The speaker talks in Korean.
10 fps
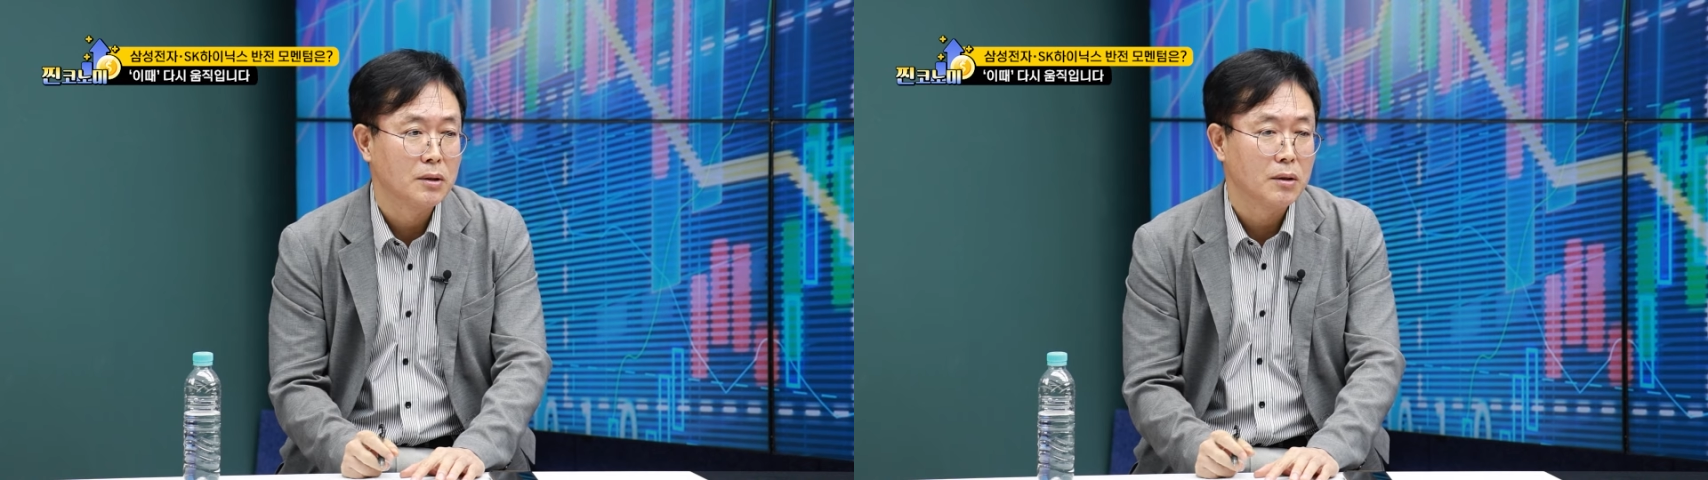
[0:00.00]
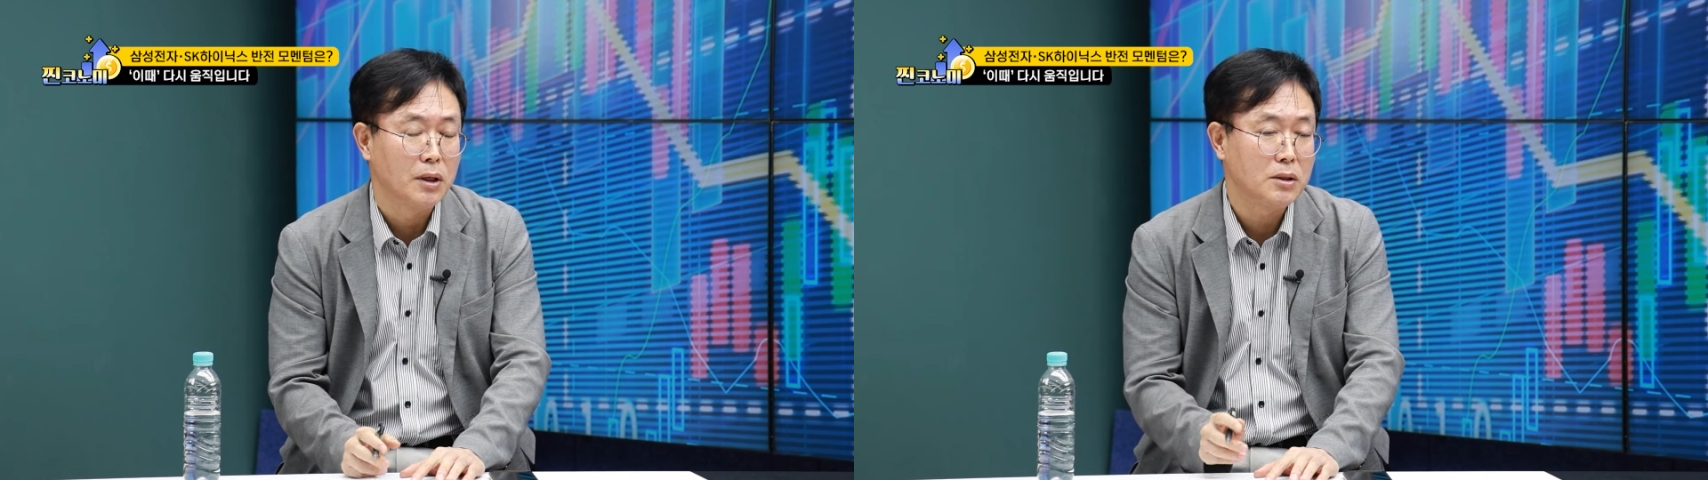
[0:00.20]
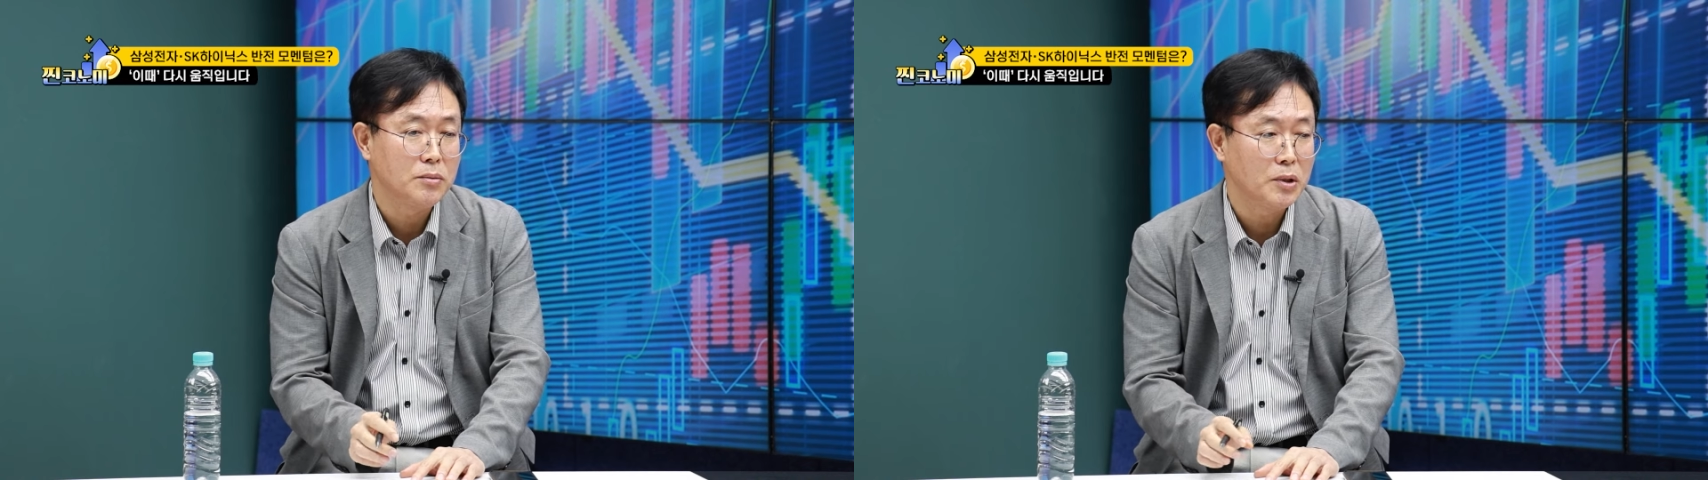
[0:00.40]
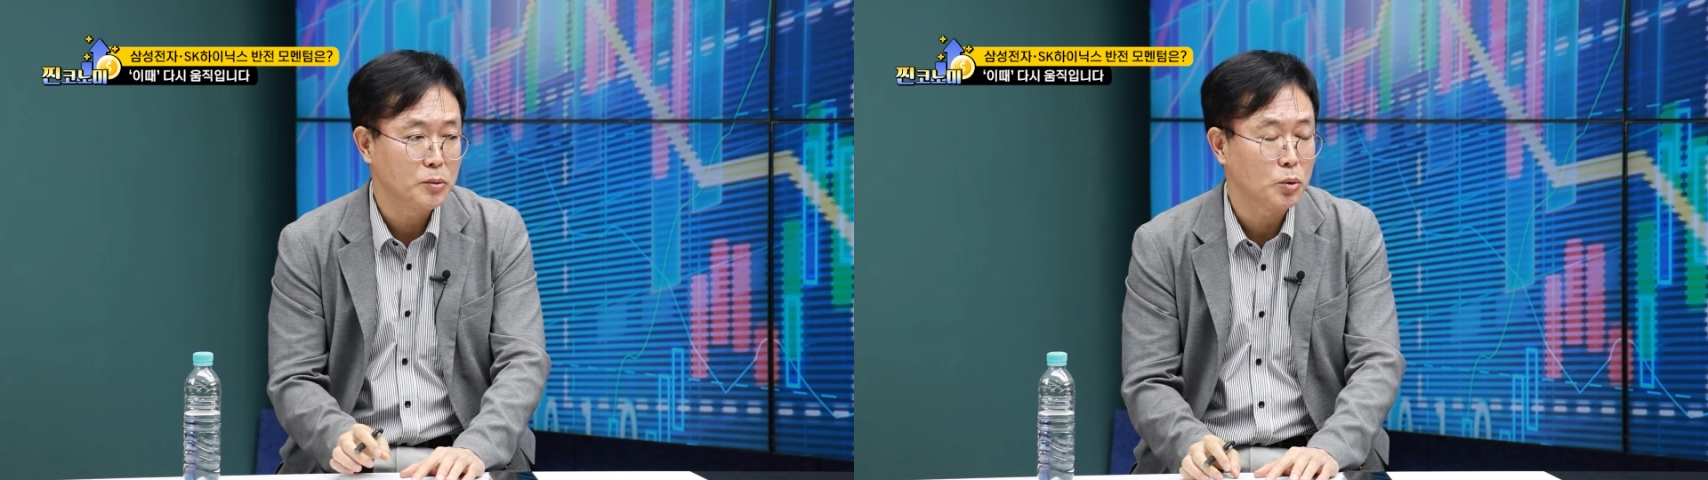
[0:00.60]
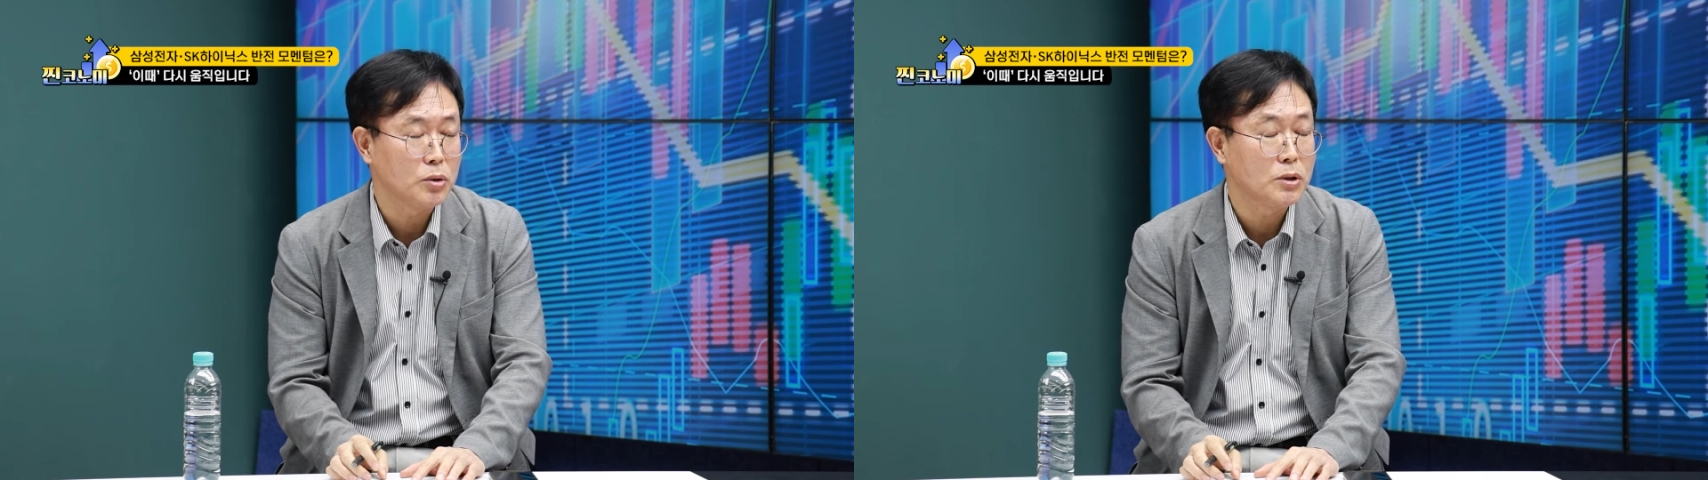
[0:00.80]
HBM
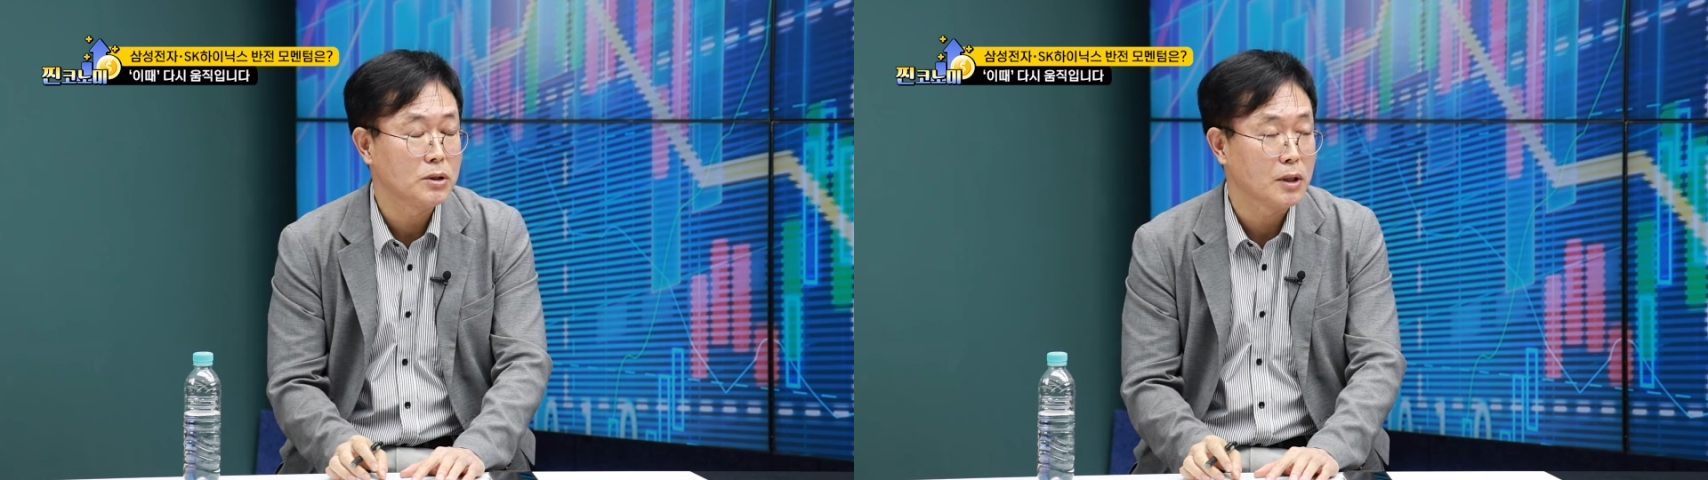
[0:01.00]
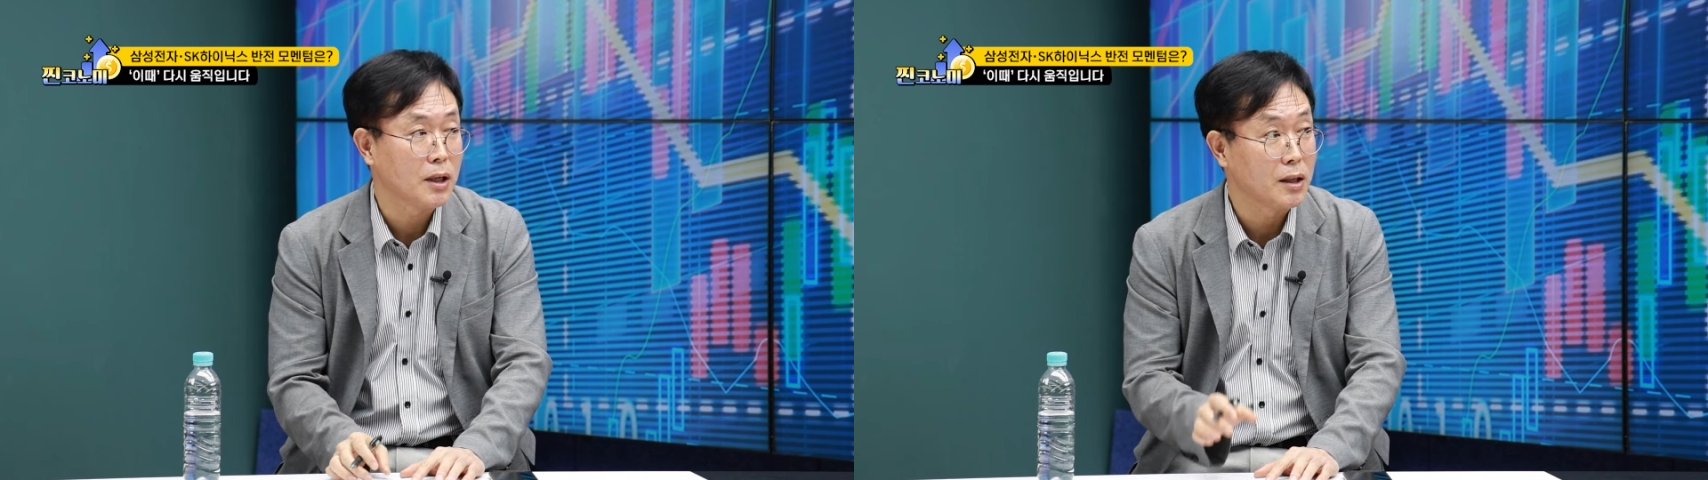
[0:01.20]
쇼트지잖아